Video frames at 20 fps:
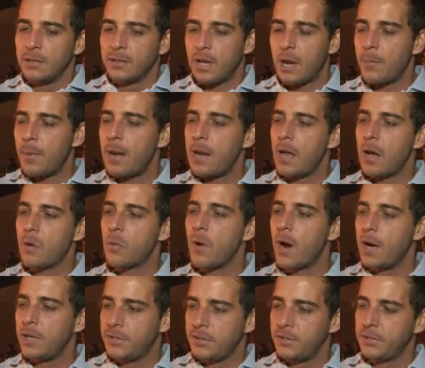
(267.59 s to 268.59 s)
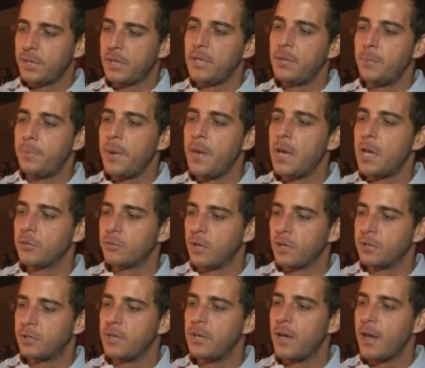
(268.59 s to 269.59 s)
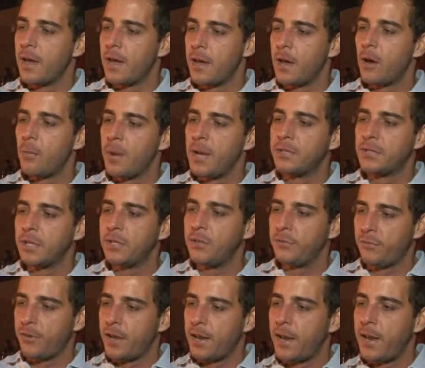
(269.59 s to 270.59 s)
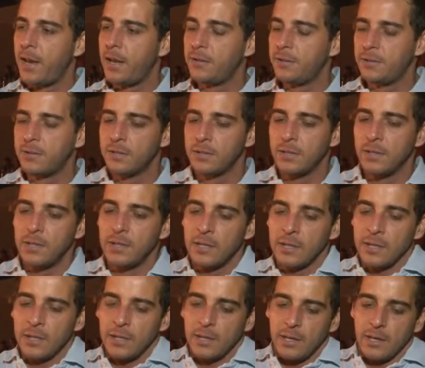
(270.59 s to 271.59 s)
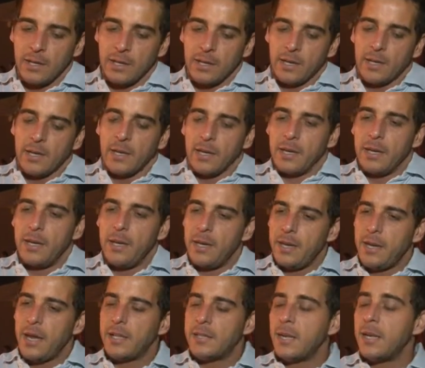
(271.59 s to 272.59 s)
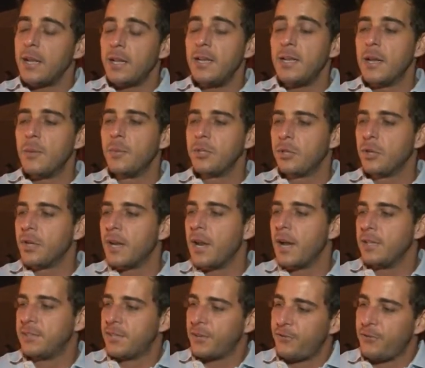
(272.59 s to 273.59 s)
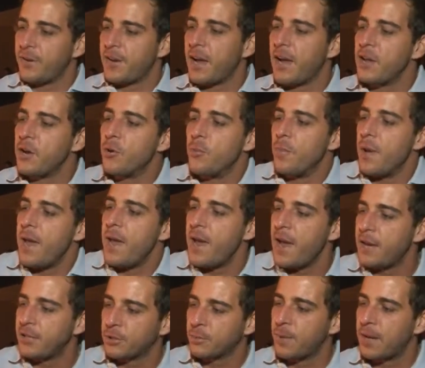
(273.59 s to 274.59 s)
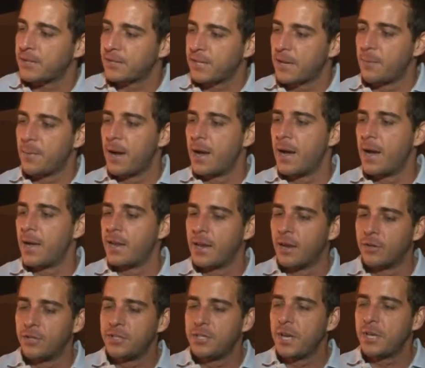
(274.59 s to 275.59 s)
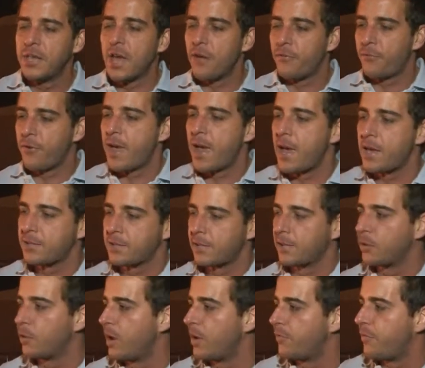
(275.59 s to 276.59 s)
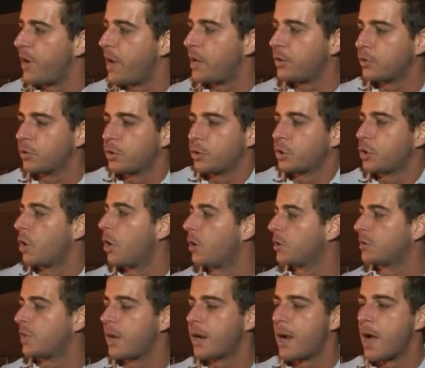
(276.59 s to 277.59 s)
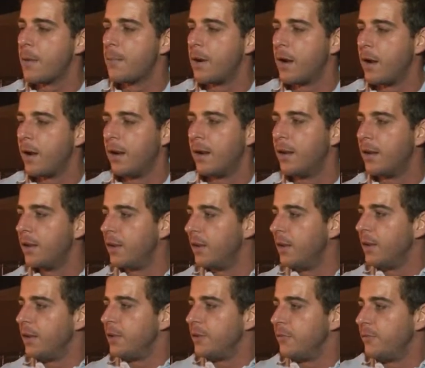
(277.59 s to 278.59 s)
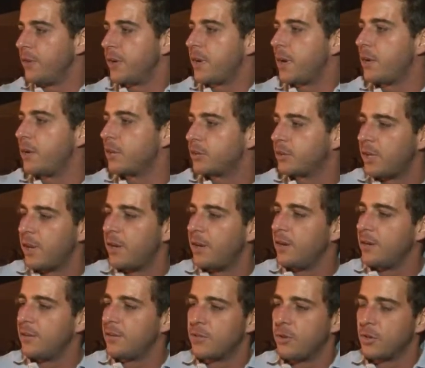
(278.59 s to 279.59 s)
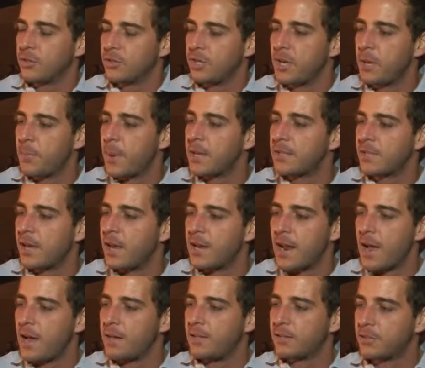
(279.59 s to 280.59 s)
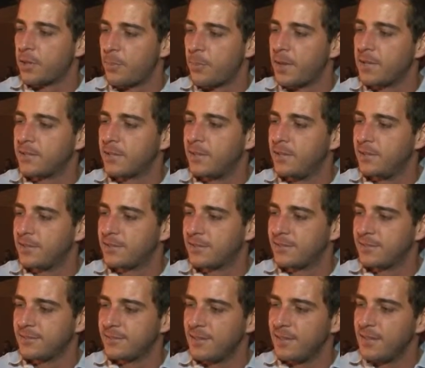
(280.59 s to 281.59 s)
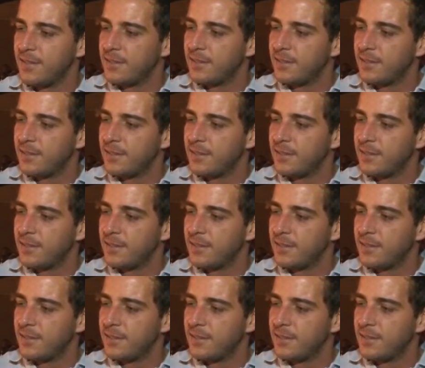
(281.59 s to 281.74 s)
Trabalhar com um artista de peso, assim, é realmente é diferente. E a adrenalina é muito grande, você fica aí um mês, uma semana, o dia da festa, do evento, do show, você acaba ficando sem conseguir pensar em nada, só pensa nisso.